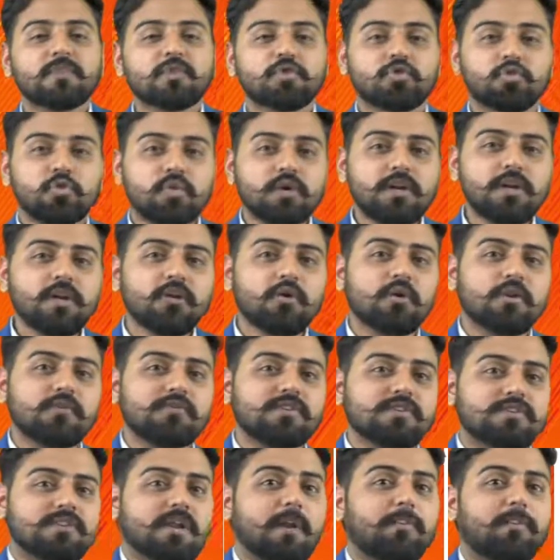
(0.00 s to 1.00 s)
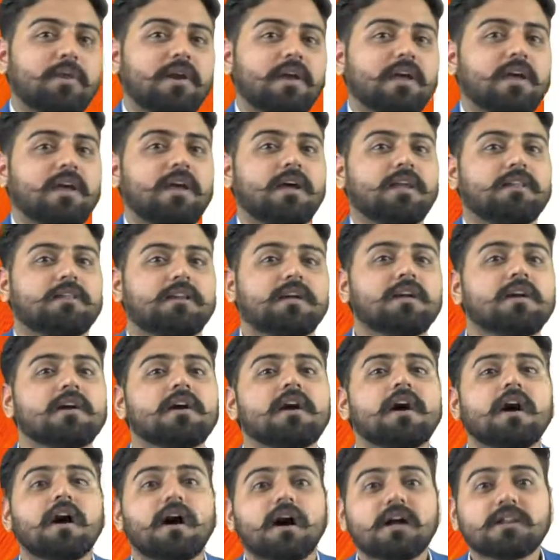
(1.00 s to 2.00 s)
दूरी और विस्थापन के अंदर
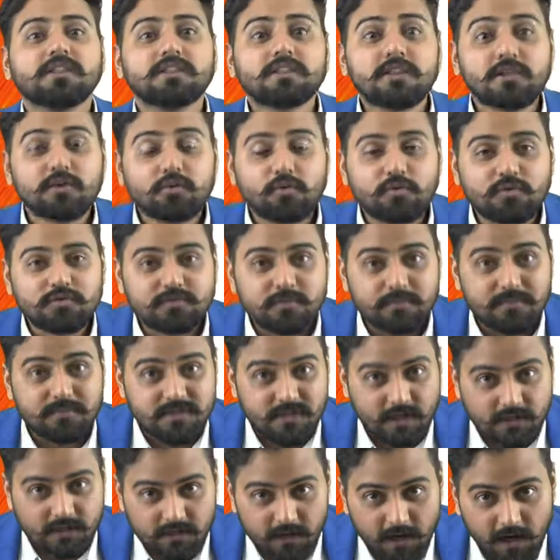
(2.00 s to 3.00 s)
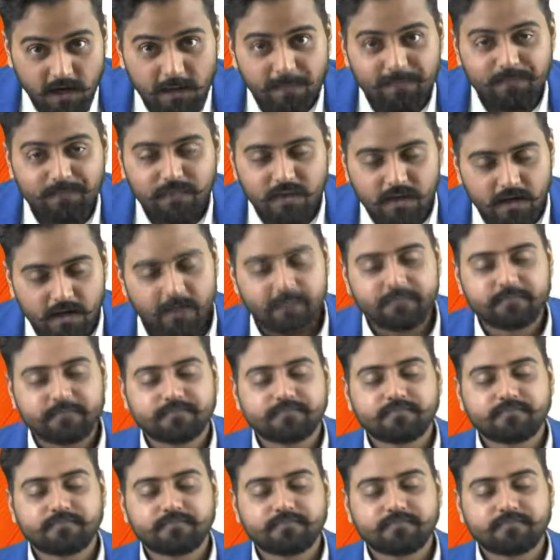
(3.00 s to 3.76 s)
अंतर को समझाता है